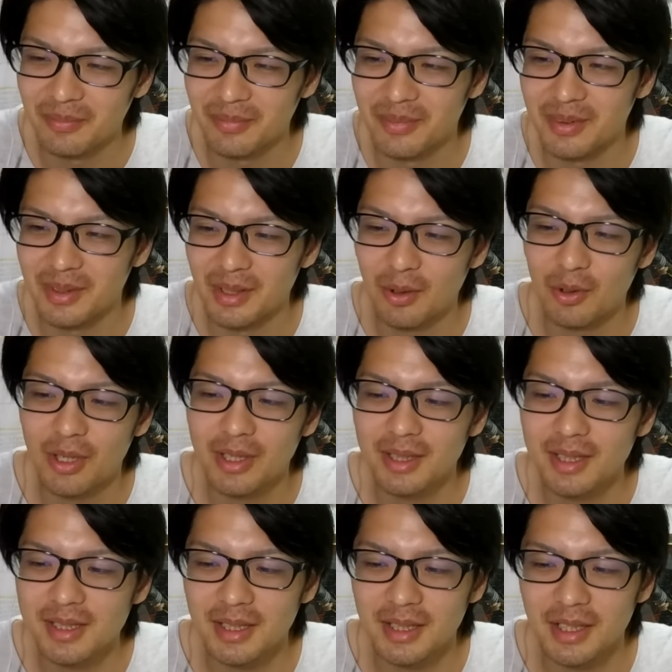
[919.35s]
うんで俺
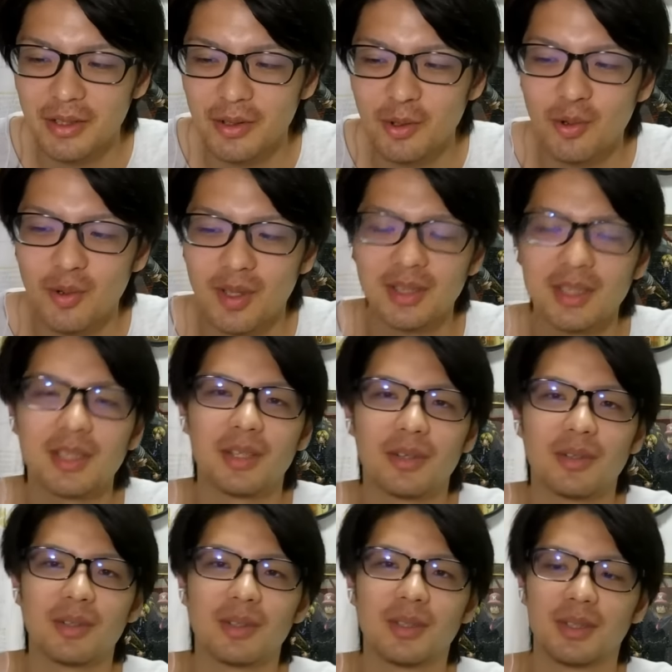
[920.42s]
確かね両方終わってんだ
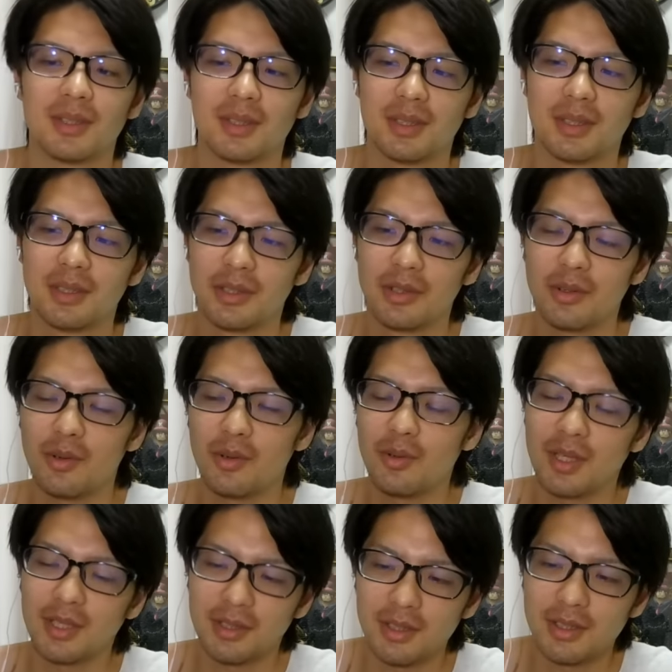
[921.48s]
よ両方終
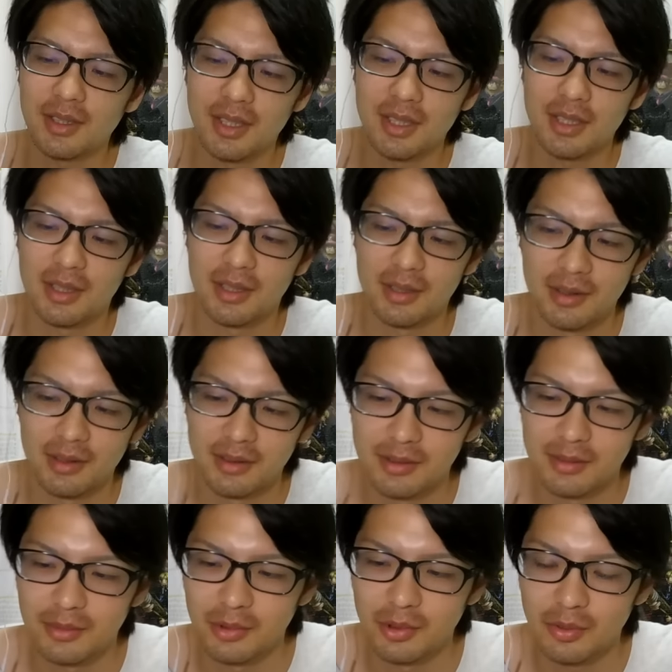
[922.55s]
わってて
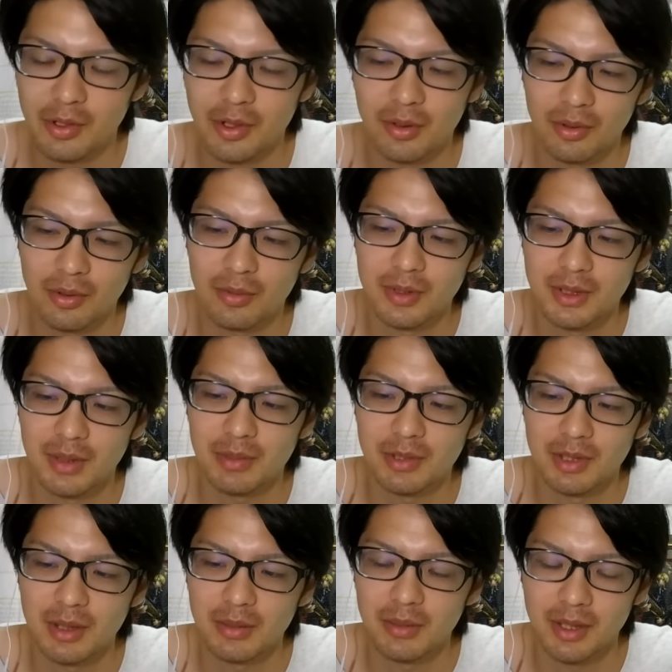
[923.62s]
もうドミノの方も全部
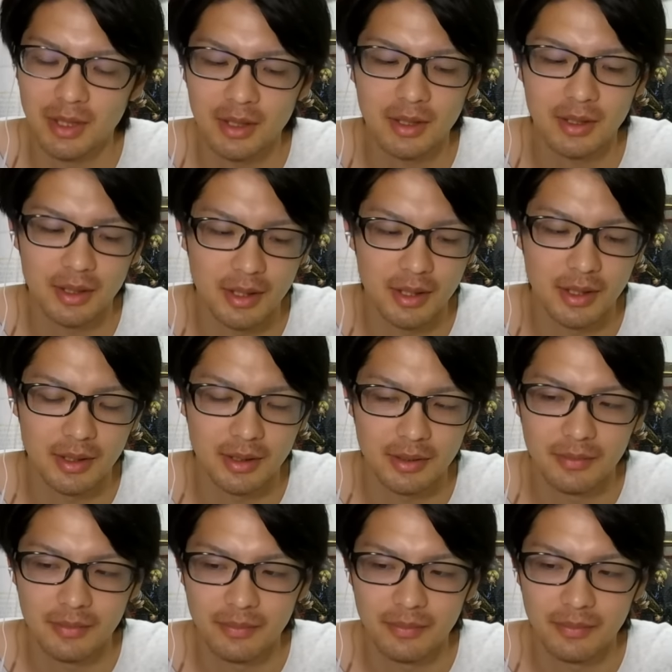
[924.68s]
スキルマになってて